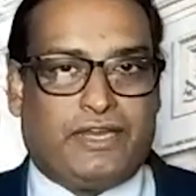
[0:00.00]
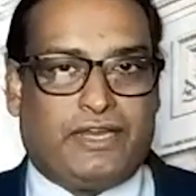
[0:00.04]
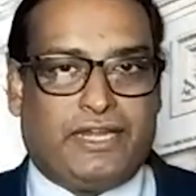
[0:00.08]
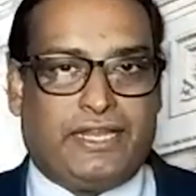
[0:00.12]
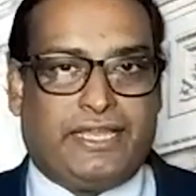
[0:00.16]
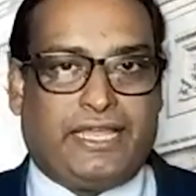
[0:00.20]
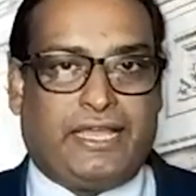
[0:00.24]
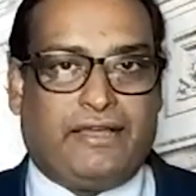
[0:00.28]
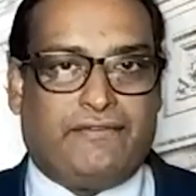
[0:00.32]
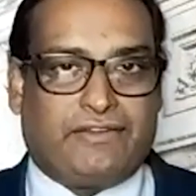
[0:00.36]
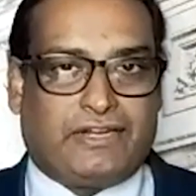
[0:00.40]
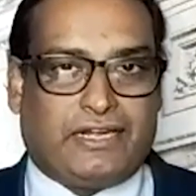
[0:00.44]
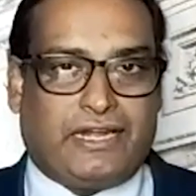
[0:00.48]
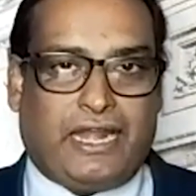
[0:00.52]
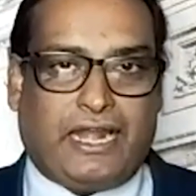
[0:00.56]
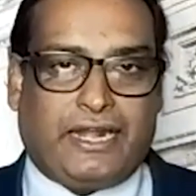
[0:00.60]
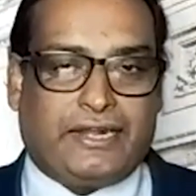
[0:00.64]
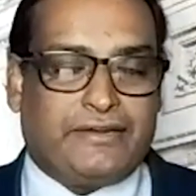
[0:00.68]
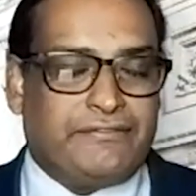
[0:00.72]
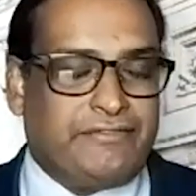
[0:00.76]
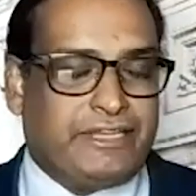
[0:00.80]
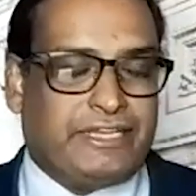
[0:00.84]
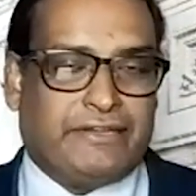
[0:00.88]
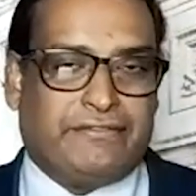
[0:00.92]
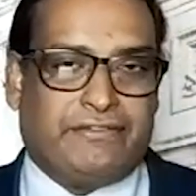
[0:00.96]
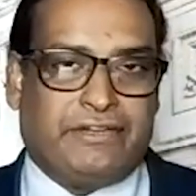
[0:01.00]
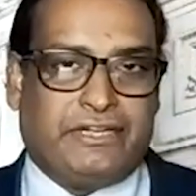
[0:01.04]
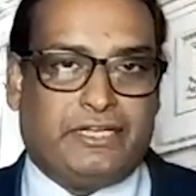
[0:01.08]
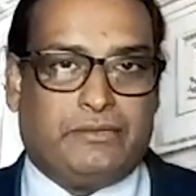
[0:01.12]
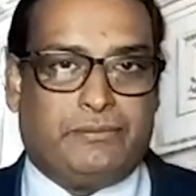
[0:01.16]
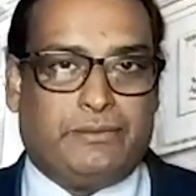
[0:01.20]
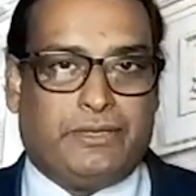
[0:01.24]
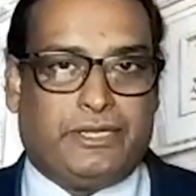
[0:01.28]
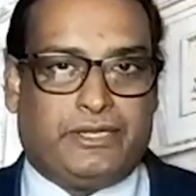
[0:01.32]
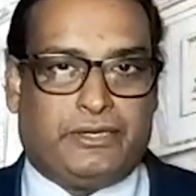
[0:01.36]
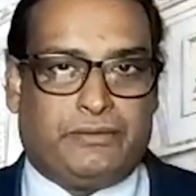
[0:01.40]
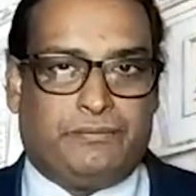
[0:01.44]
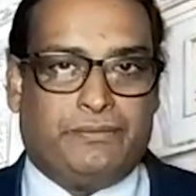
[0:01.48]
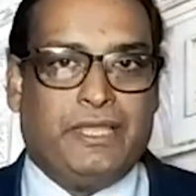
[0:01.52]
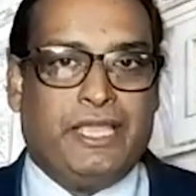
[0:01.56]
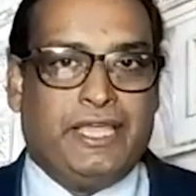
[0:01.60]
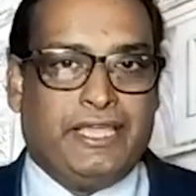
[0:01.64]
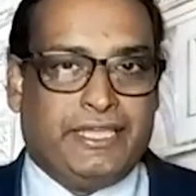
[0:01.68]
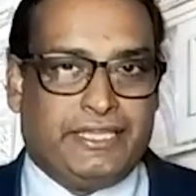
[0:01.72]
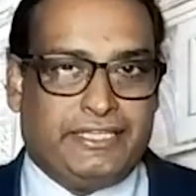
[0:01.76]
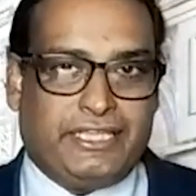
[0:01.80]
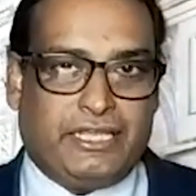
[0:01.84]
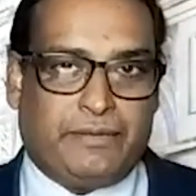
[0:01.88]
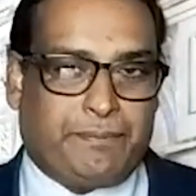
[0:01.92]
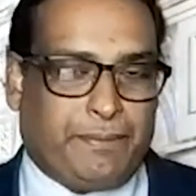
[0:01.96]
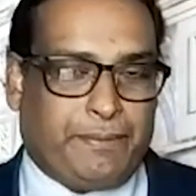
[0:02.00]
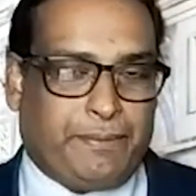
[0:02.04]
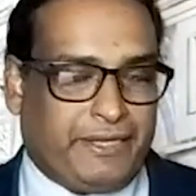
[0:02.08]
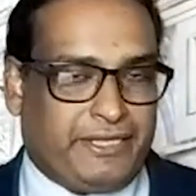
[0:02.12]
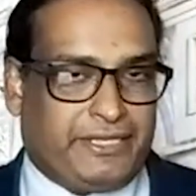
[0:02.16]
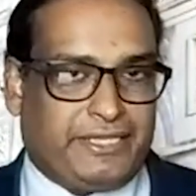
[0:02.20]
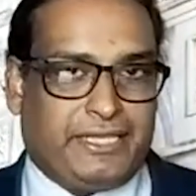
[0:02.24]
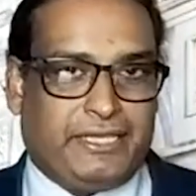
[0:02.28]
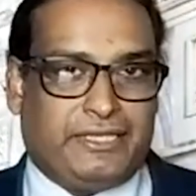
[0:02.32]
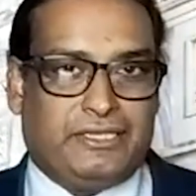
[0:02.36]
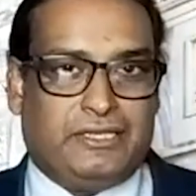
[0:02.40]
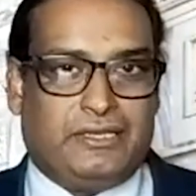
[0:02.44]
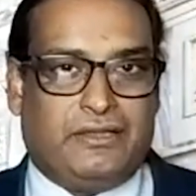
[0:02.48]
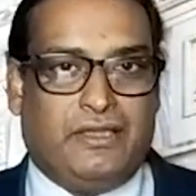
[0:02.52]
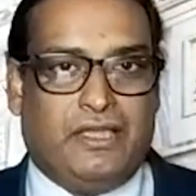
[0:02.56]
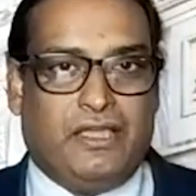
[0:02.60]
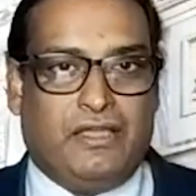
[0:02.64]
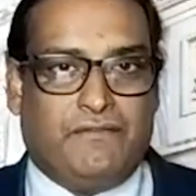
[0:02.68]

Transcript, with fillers: முடிவுகளை அவர்கள் அறிவிக்க வேண்டும் என்றும் இதை பற்றிய